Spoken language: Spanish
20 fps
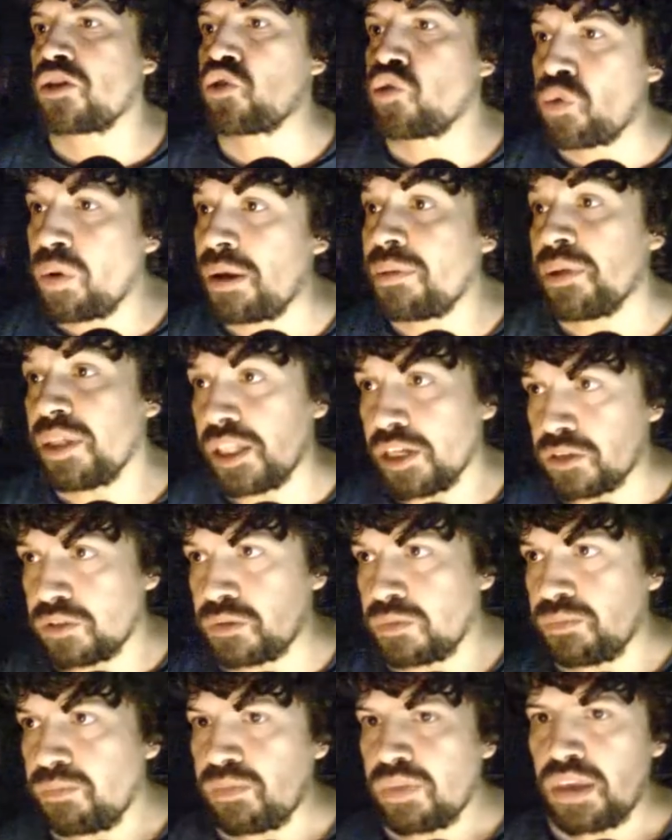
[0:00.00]
ya no subas
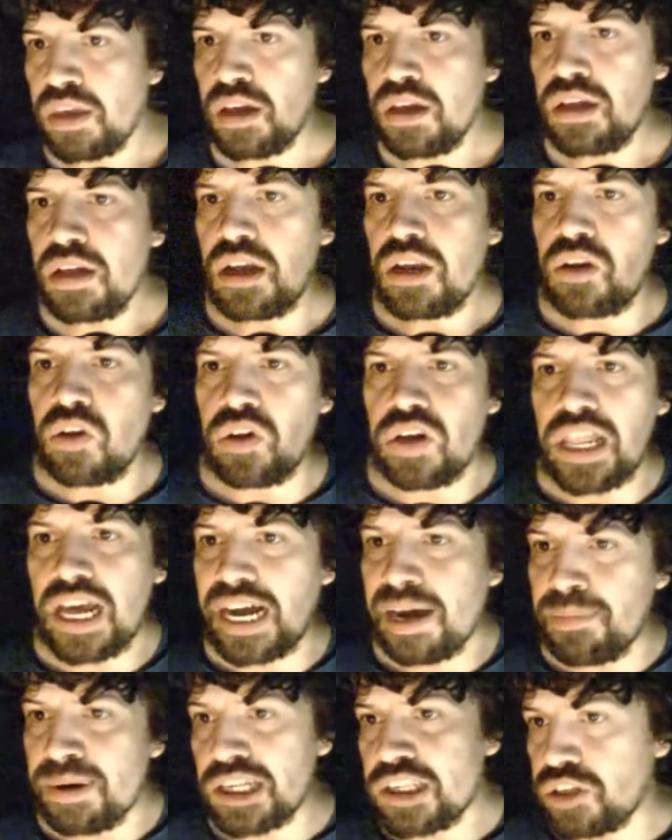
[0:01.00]
videos. Lo de
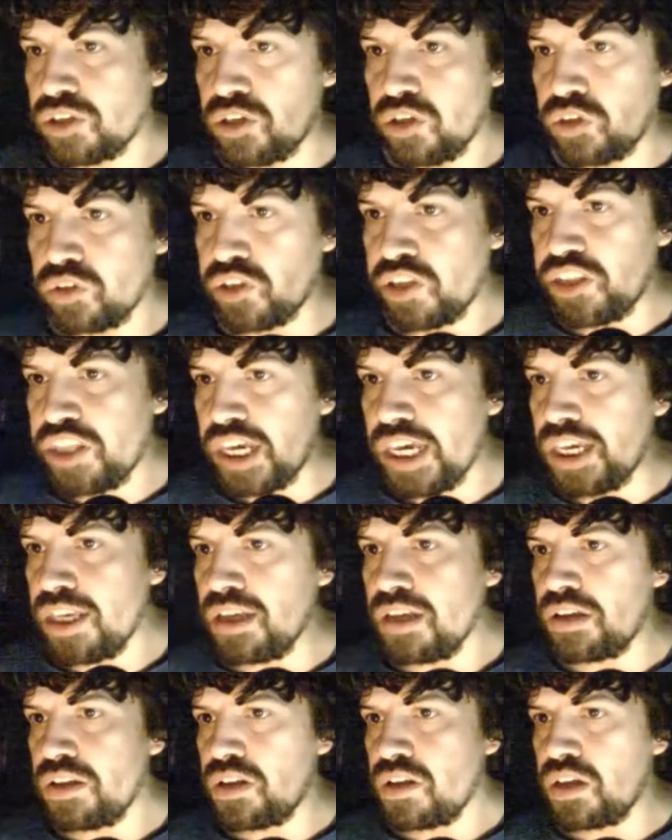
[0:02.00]
la cámara ya te lo
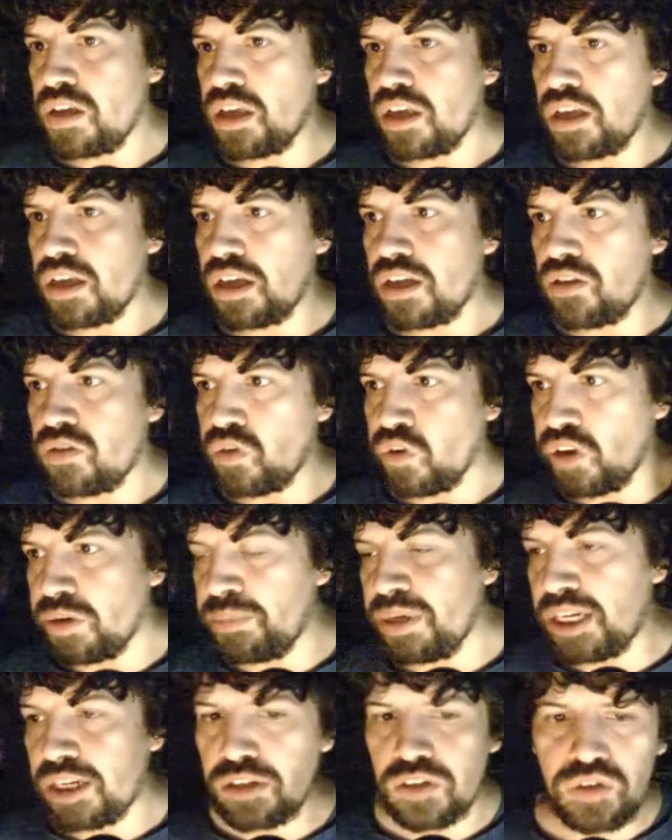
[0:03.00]
contesté, lo
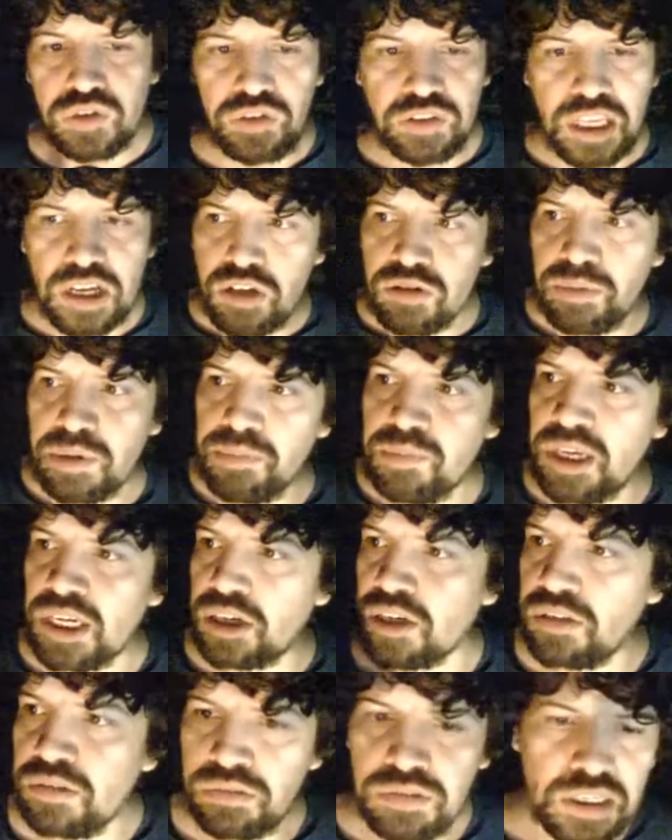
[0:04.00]
del micro, tengo un
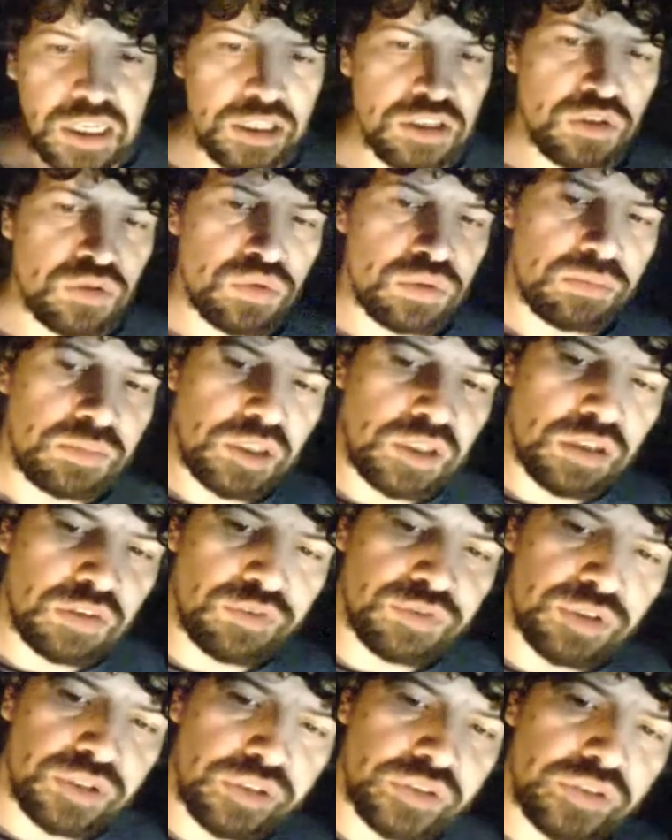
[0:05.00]
micro, esto es un
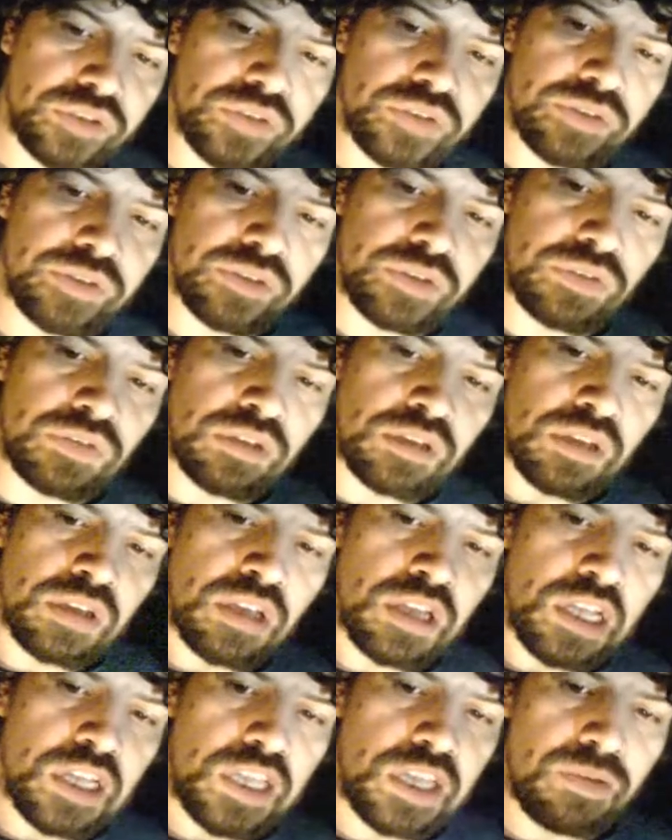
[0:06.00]
micrófono
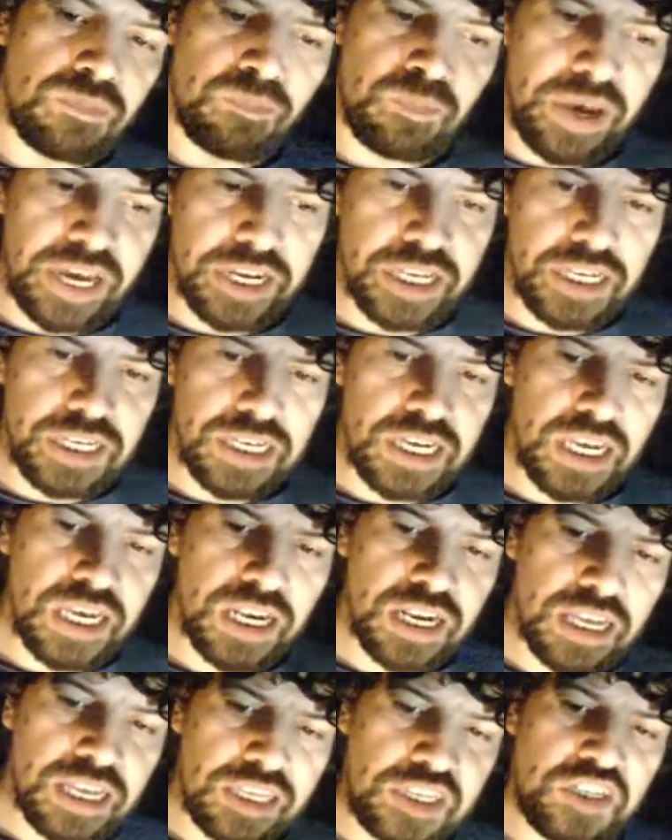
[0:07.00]

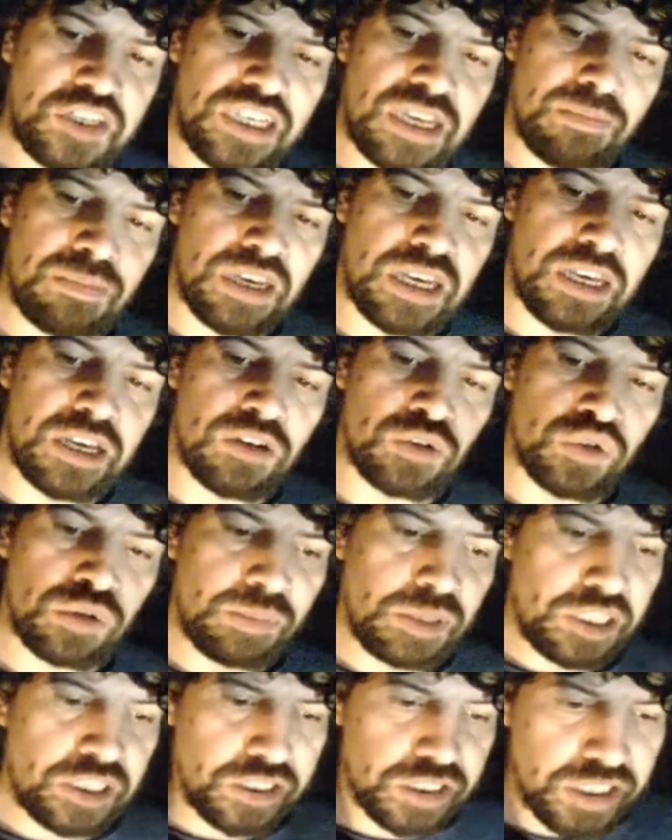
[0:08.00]
Behringer
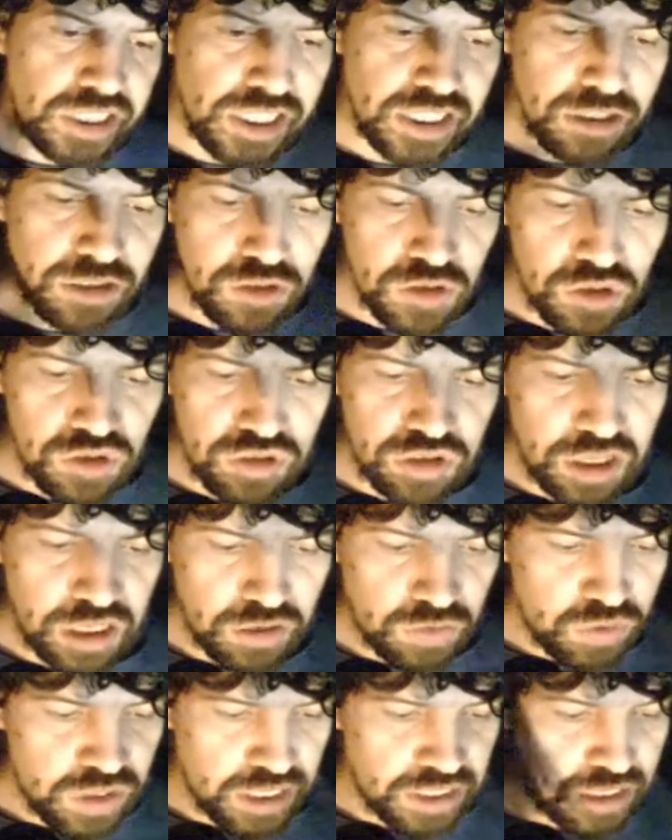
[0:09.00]
XM8500,
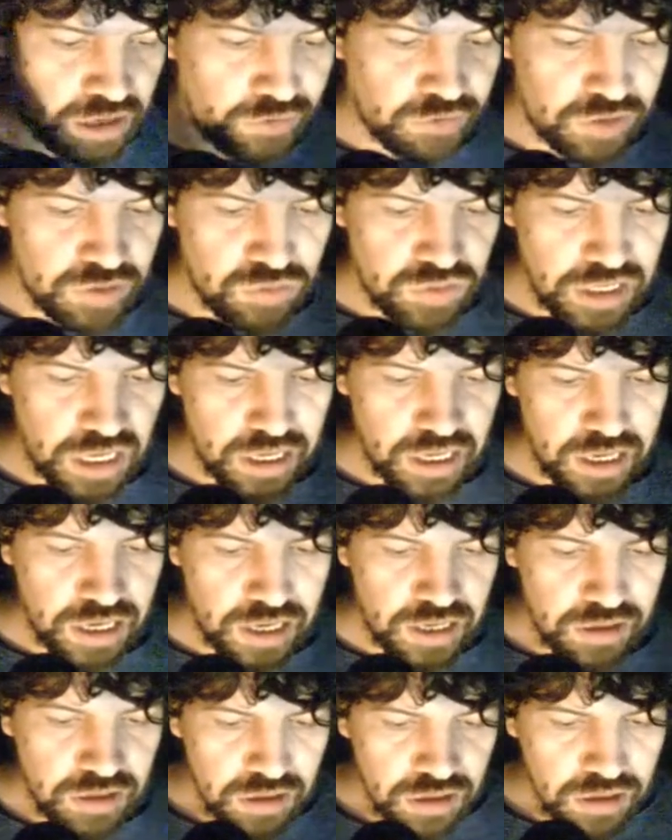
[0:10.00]
tengo
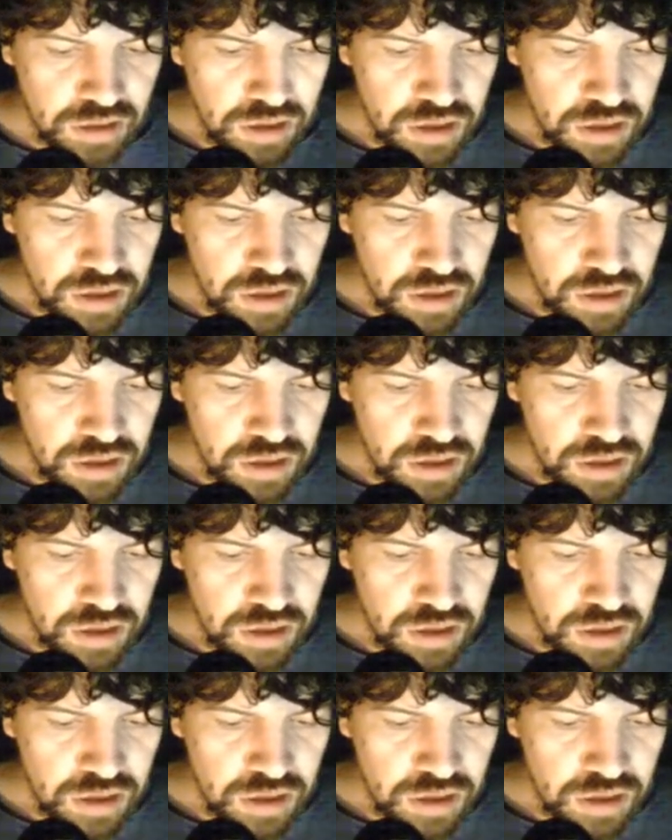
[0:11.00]
una,